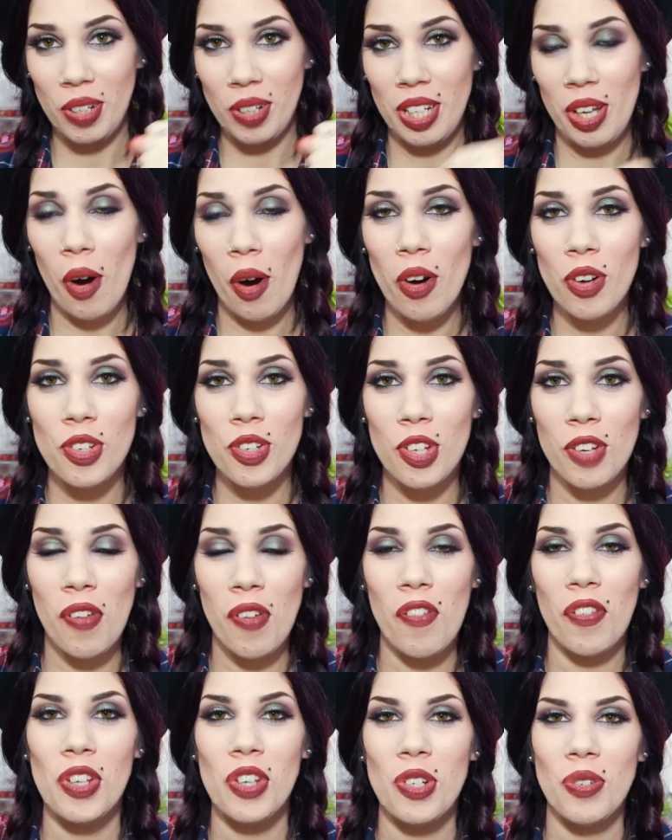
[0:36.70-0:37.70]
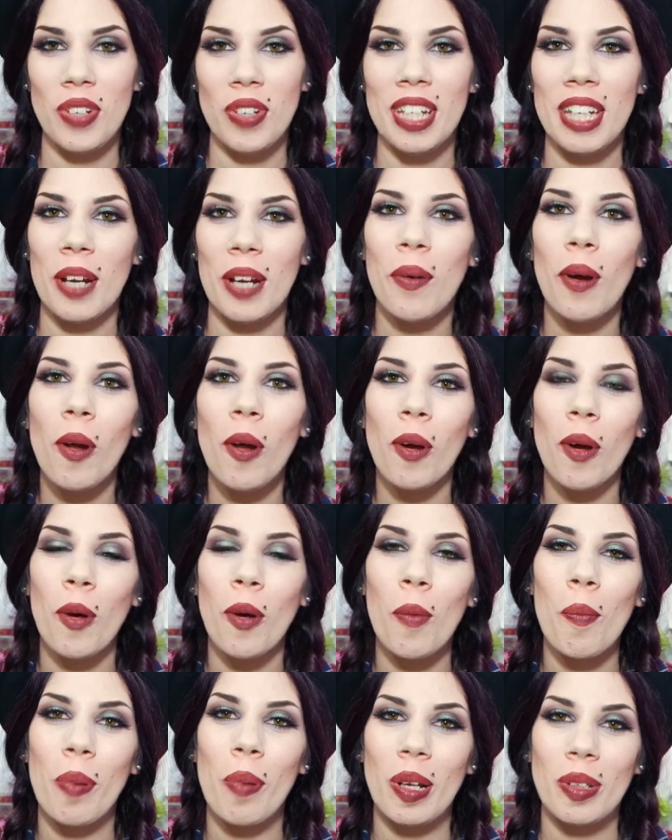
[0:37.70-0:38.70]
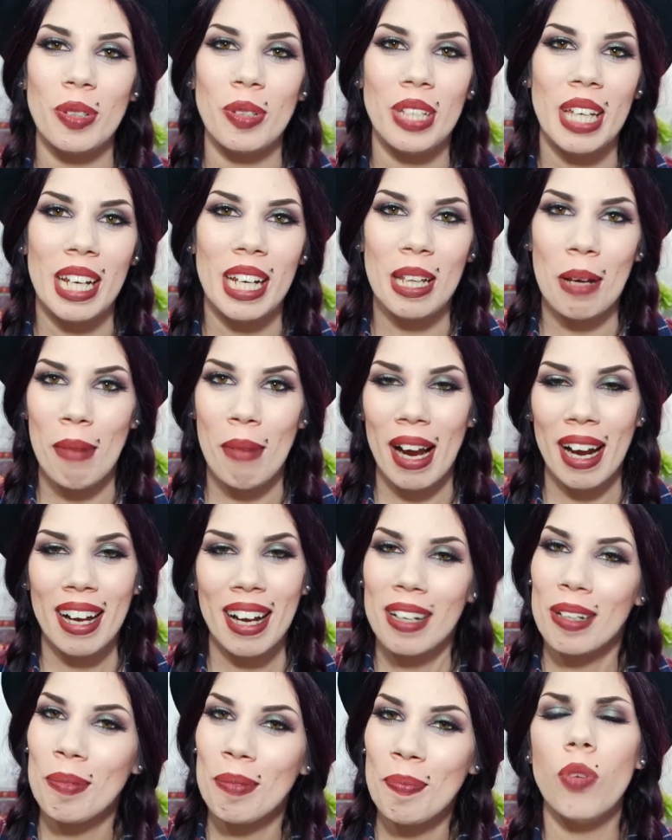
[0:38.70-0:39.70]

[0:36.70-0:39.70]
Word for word: video oggi vi faccio vedere quello che ho comprato ieri da MAC